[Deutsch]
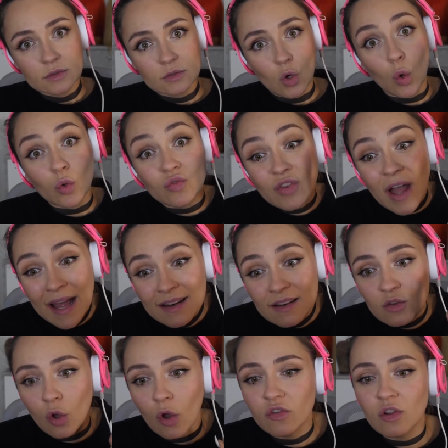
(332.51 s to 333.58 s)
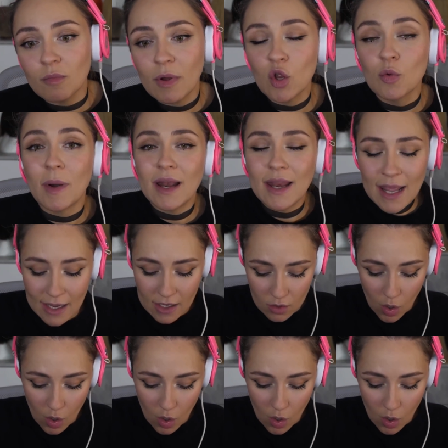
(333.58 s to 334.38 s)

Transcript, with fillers: Und dann könnte man überlegen,